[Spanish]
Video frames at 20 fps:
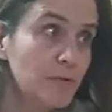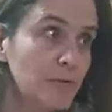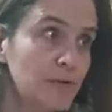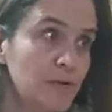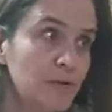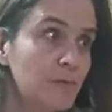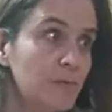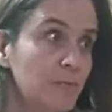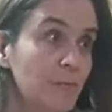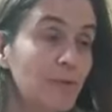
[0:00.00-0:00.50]

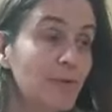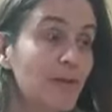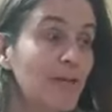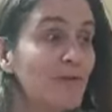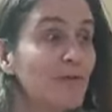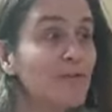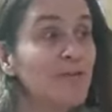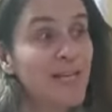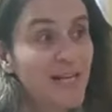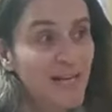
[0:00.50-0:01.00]
positivos, pero
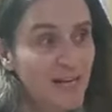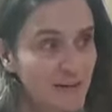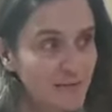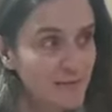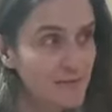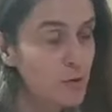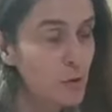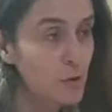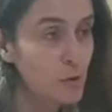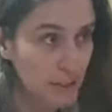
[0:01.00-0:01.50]
que no
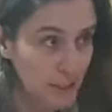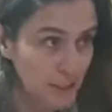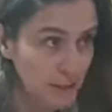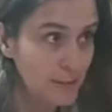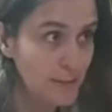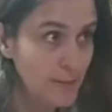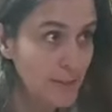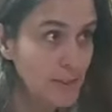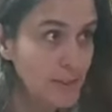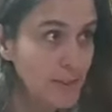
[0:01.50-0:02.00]
llegan a
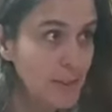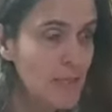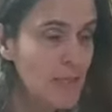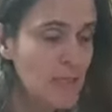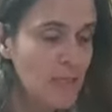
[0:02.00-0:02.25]
serologías, ¿verdad?